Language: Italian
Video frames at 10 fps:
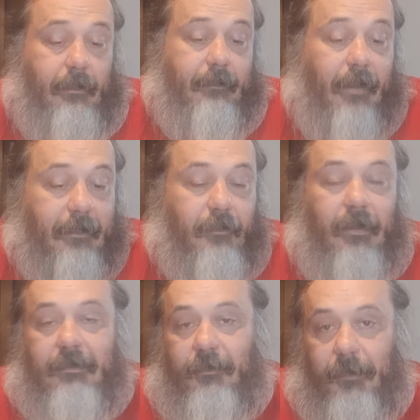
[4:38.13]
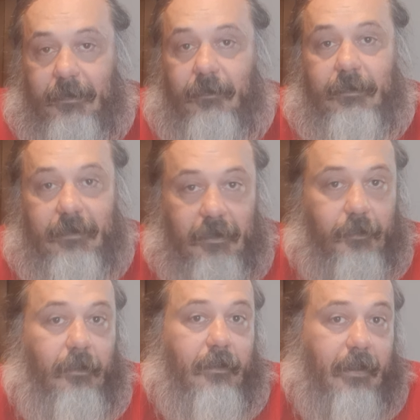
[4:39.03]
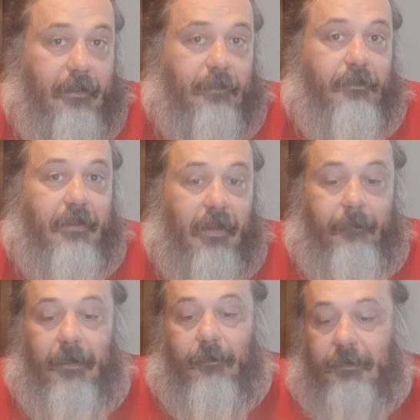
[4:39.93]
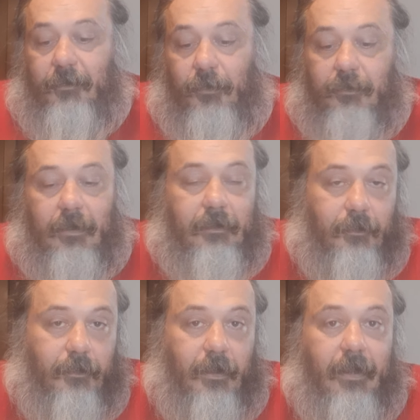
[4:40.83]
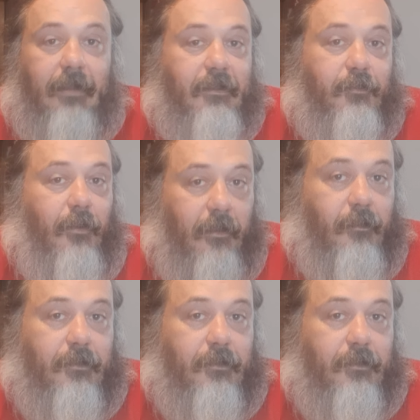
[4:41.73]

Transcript: dato la situazione del Sassuolo che è andato in Serie B questi due giocatori al Sassuolo in